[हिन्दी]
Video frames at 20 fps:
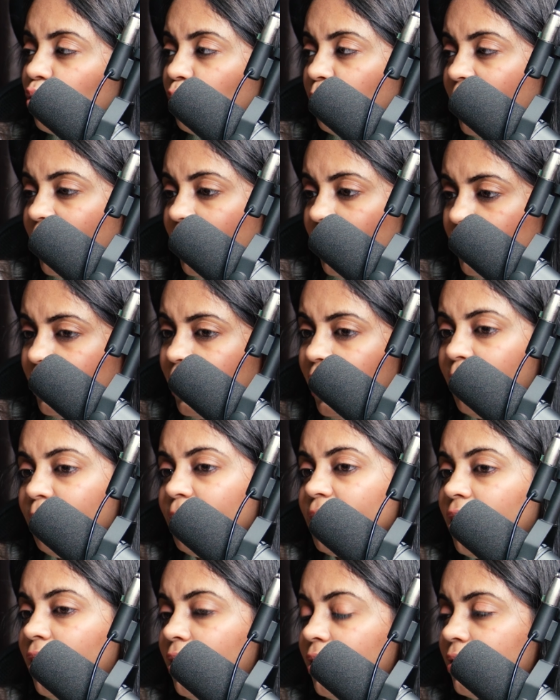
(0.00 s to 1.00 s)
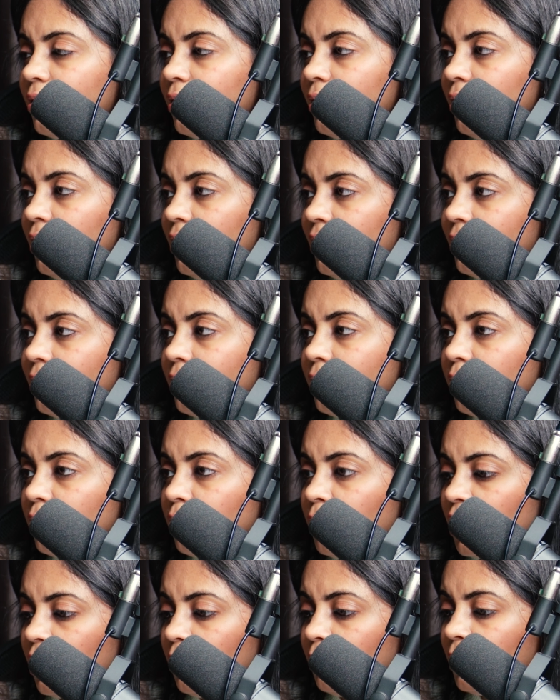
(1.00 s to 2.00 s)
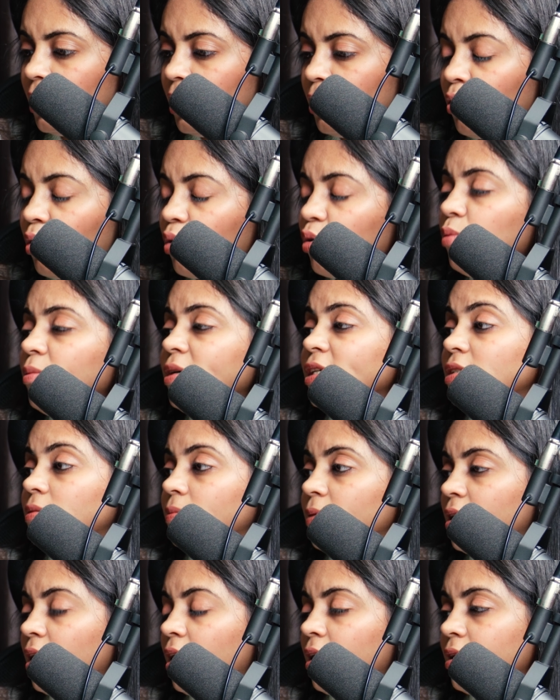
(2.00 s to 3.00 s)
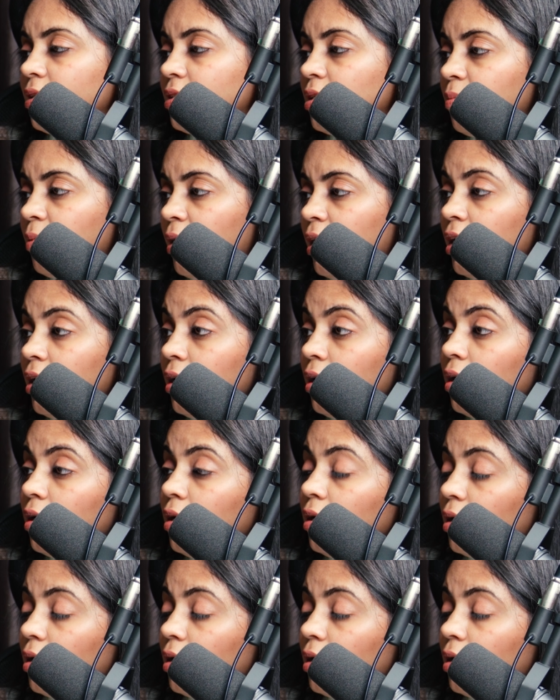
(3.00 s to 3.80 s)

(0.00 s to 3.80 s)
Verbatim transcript: तो मैं यही बता रही थी इस मतलब ये डॉक्यूमेंट्स बताने से पहले